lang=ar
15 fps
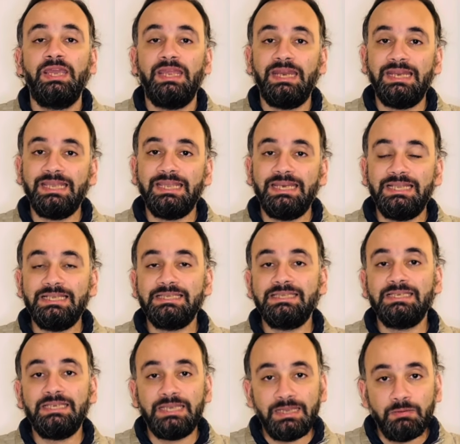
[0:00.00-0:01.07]

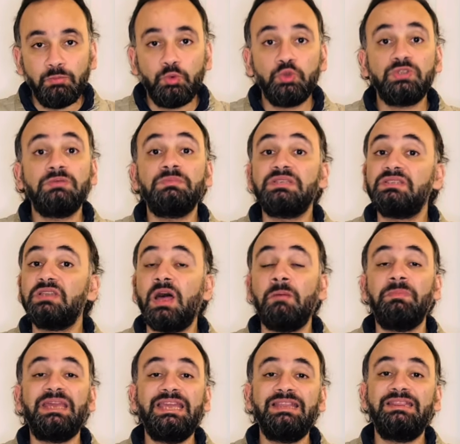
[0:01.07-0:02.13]
الانجليزي الموسم الصعب
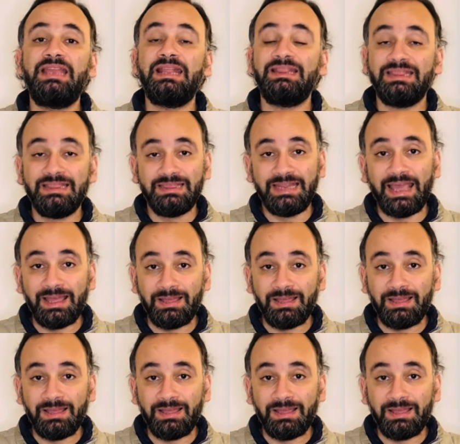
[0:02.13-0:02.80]
جدا ده